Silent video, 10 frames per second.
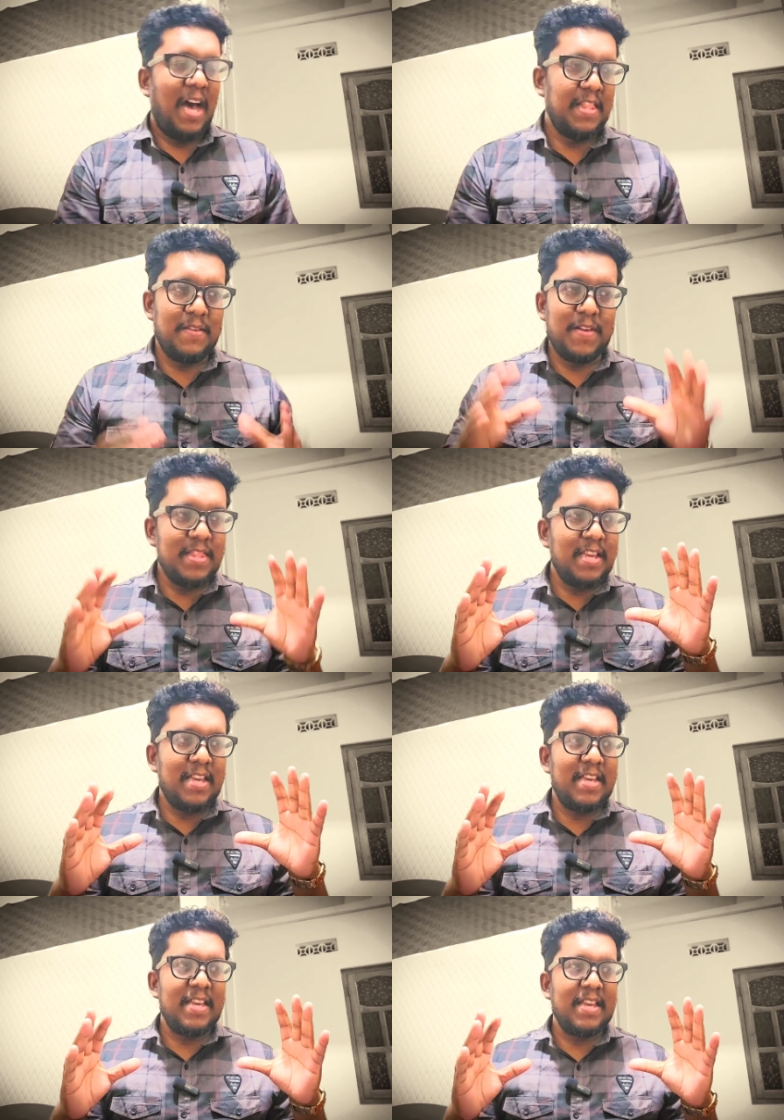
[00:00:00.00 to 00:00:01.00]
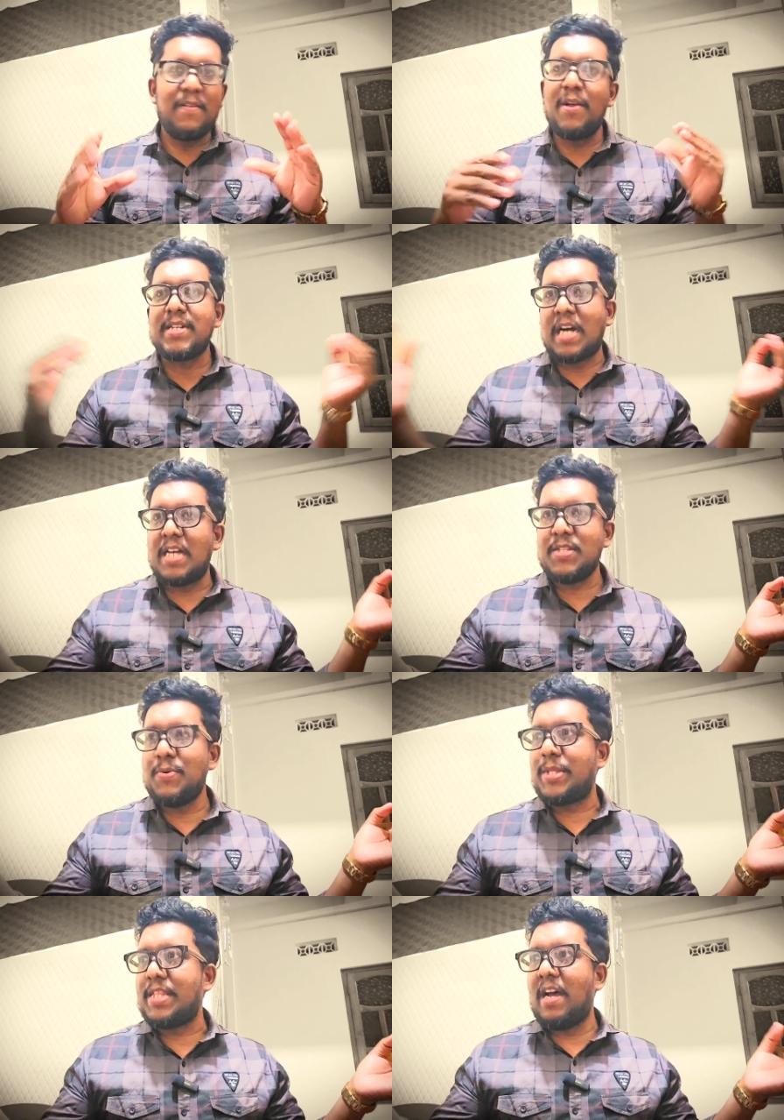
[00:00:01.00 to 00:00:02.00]
அது வந்து எவ்வளவு காசு
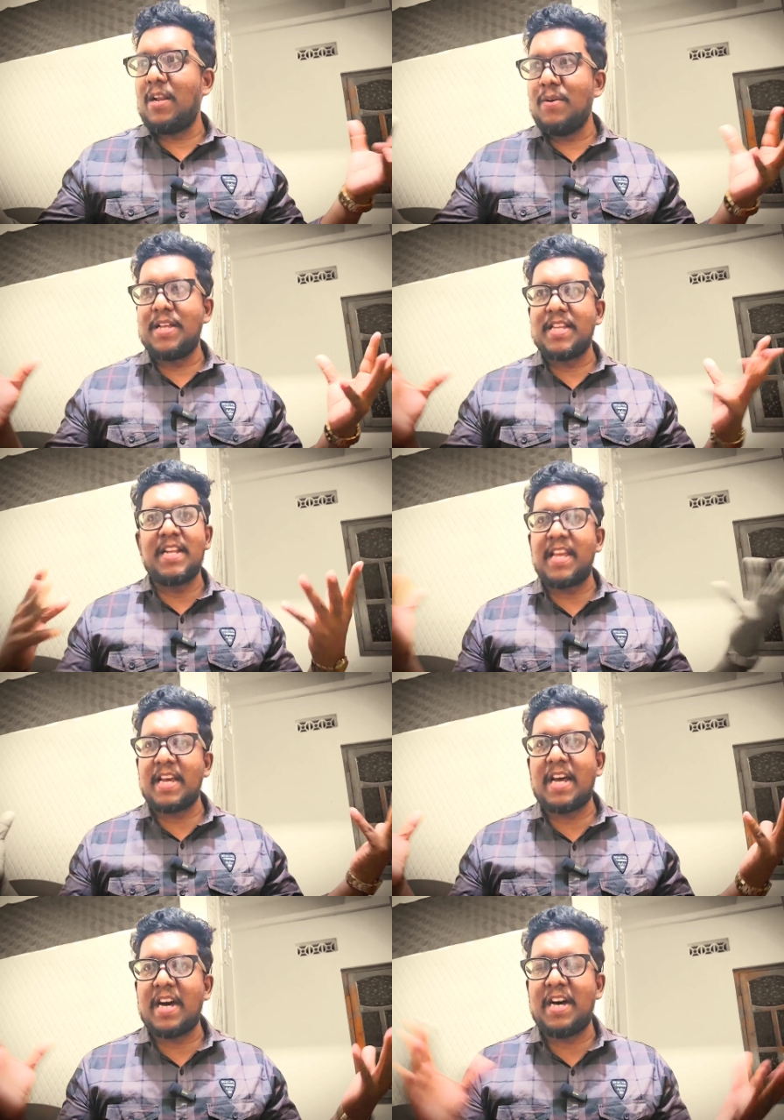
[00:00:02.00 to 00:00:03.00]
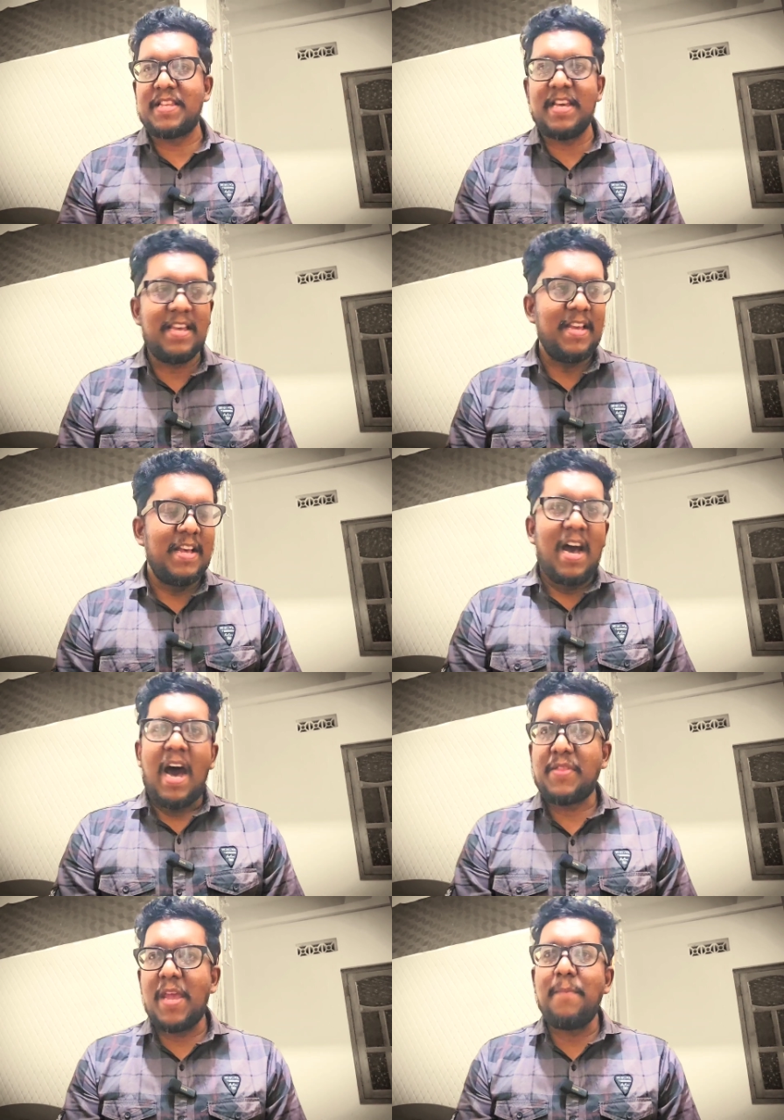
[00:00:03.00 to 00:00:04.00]
கொடுத்தாலும் அதுக்கு நிகராகாது
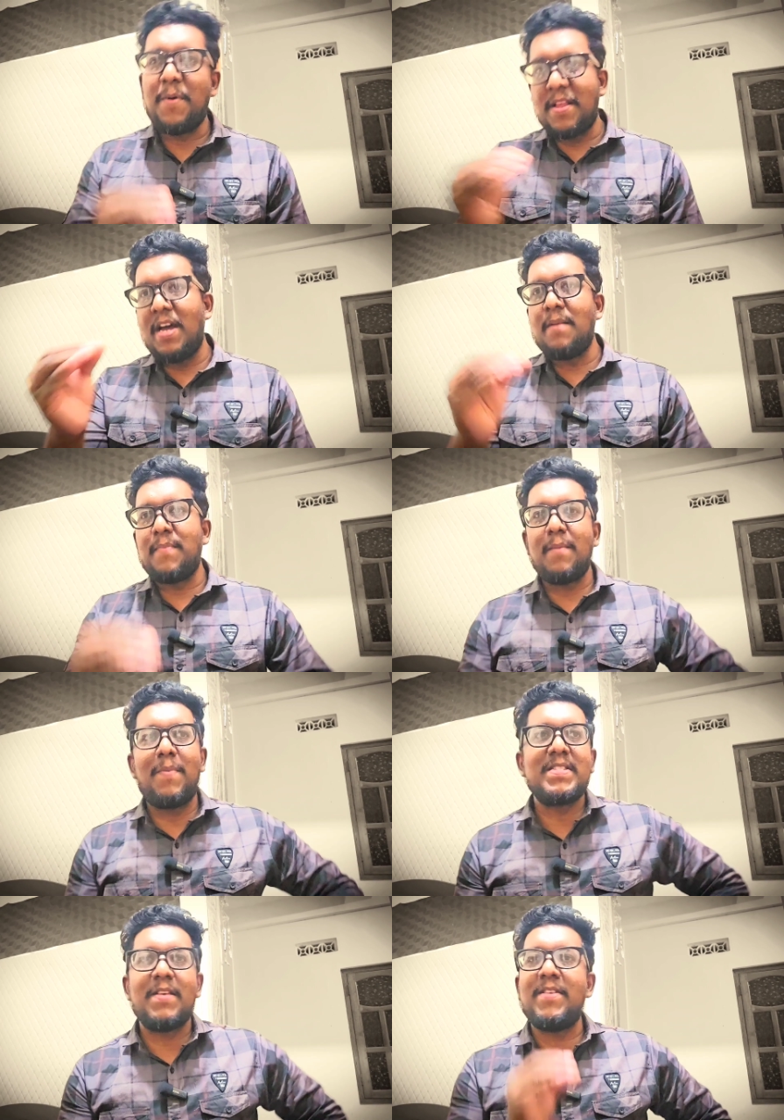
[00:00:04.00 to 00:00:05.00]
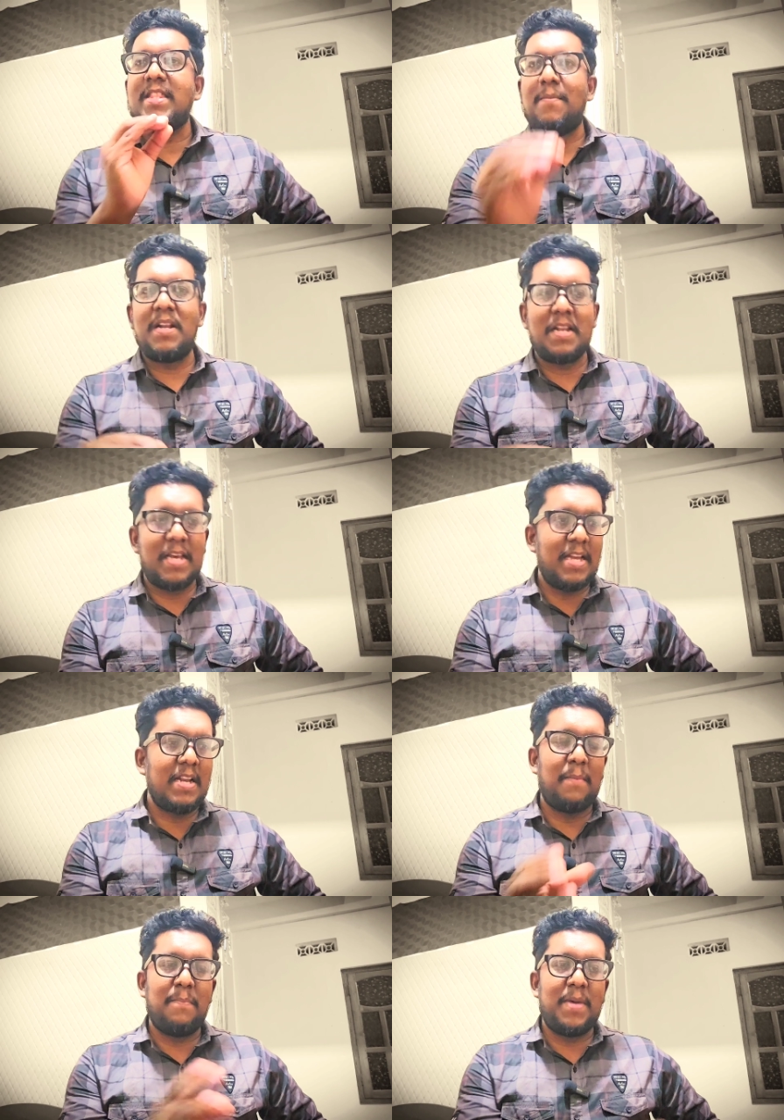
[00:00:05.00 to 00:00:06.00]
அதே போலதான் பிக் பாஸ் செவன் தமிழ்ல
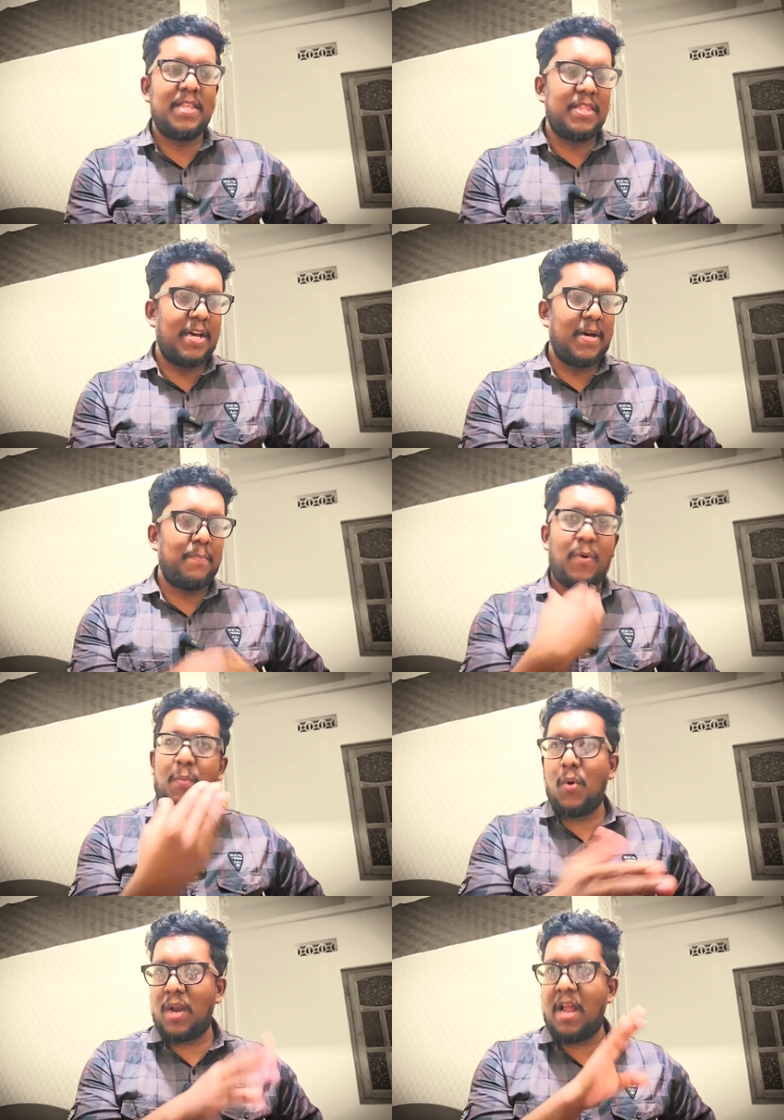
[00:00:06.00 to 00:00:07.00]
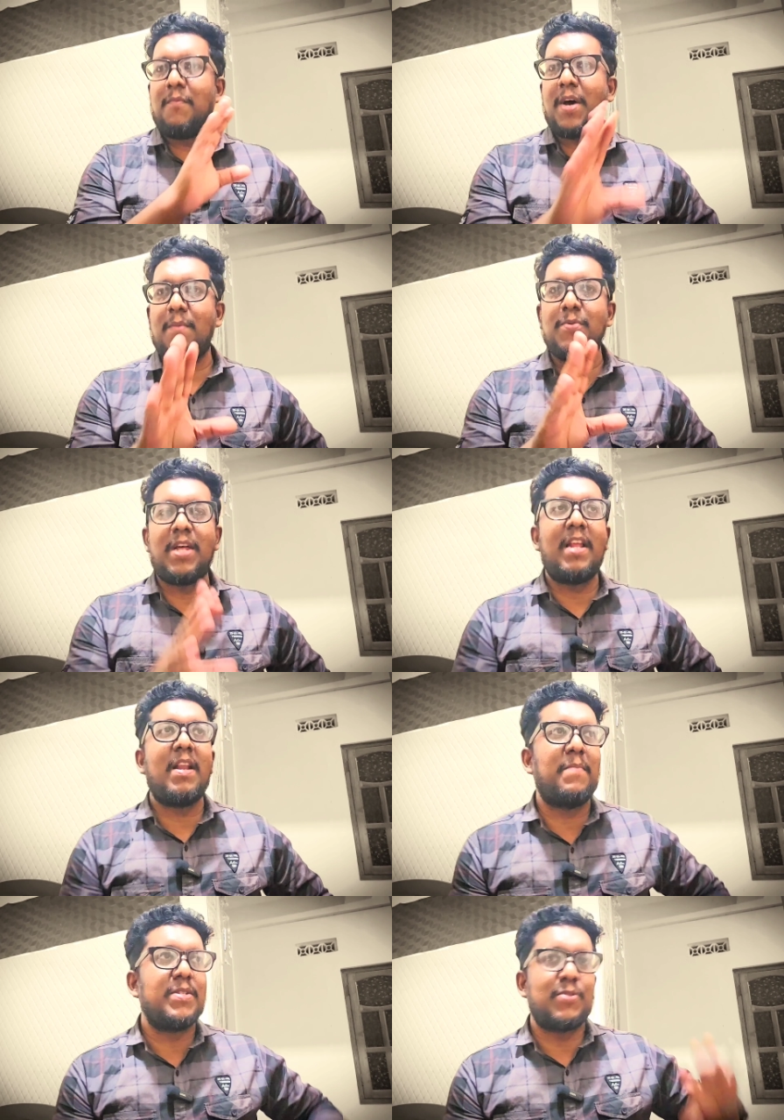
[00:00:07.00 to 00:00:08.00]
நம்ம இந்த ப்ரோமோ எல்லாம் வர முதலே
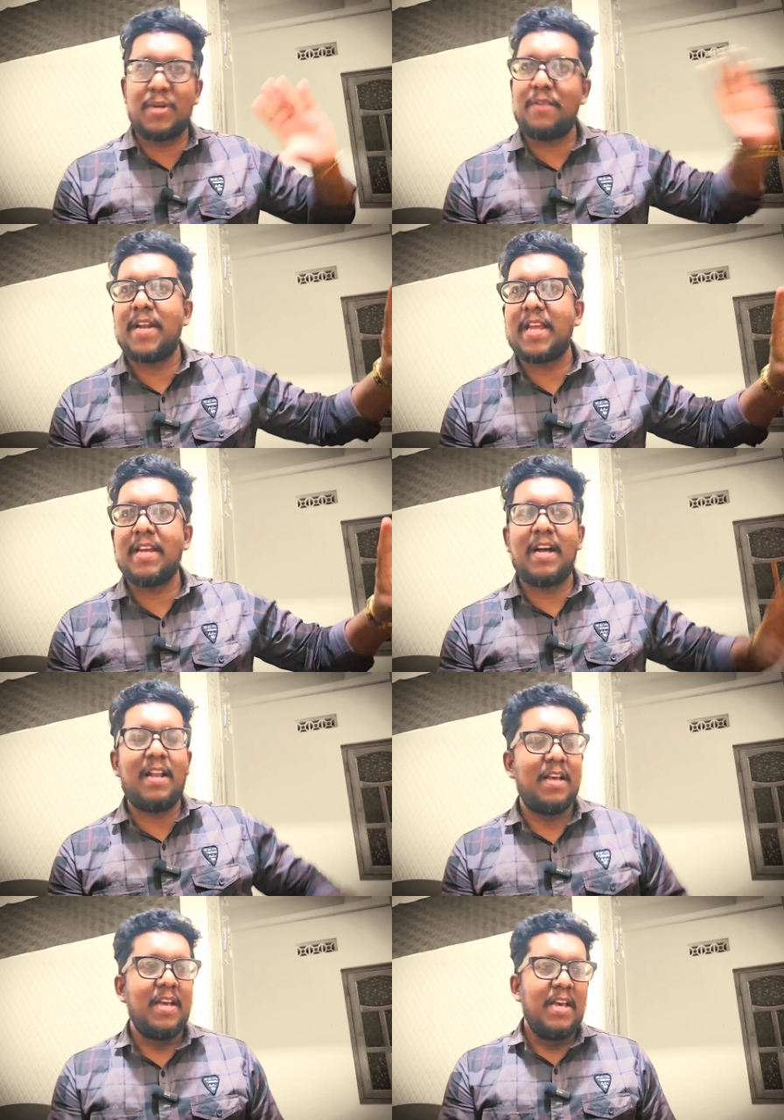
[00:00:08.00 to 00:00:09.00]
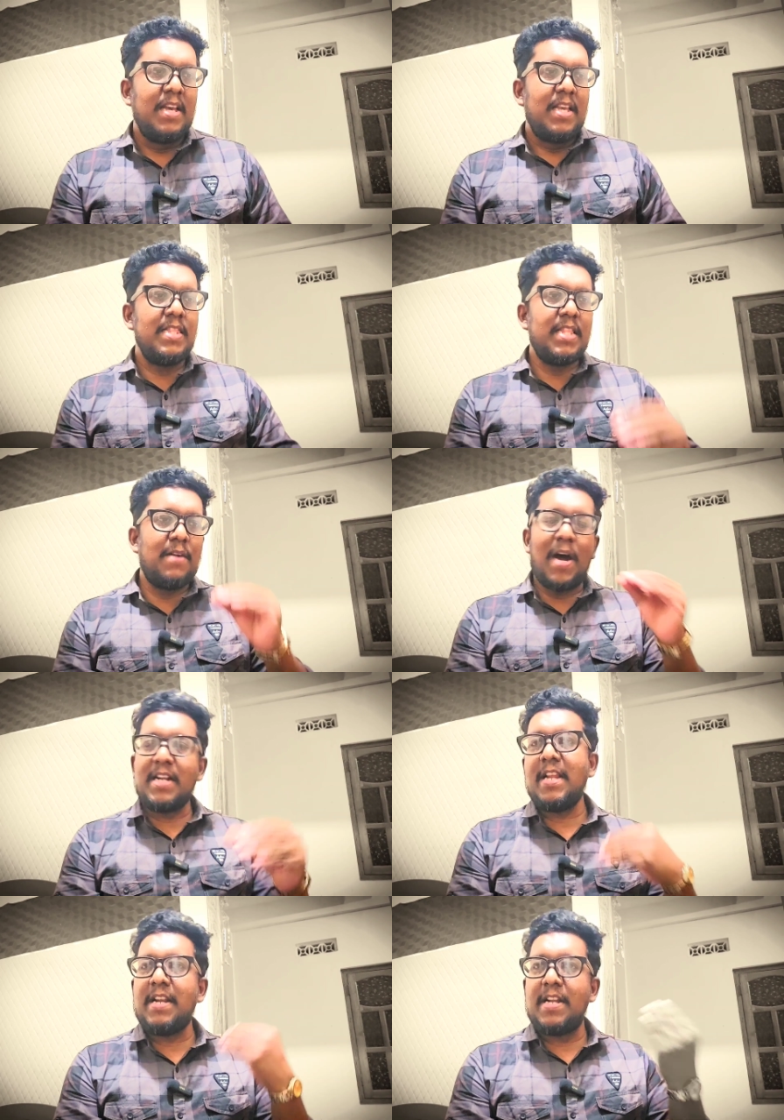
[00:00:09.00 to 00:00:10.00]
நம்ம சொன்ன விடயங்கள் இந்த
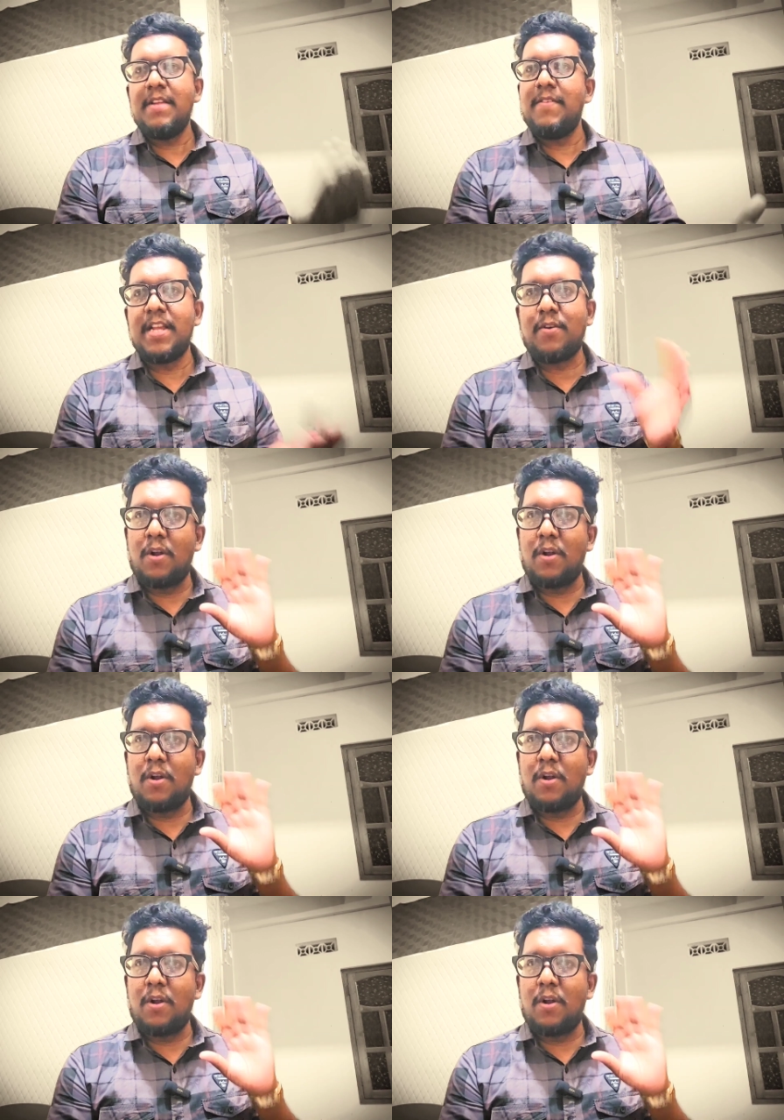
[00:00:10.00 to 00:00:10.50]
வாட்டி ரெண்டு வீடி